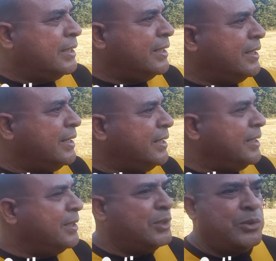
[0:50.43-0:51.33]

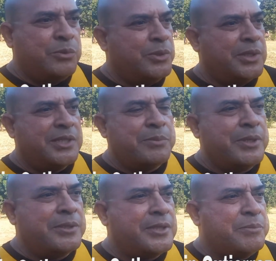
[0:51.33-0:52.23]
Eh, este,
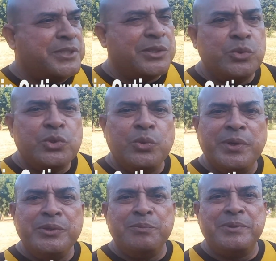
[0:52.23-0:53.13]
este es mi segundo
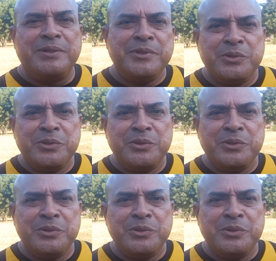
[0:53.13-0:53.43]
juego para mí,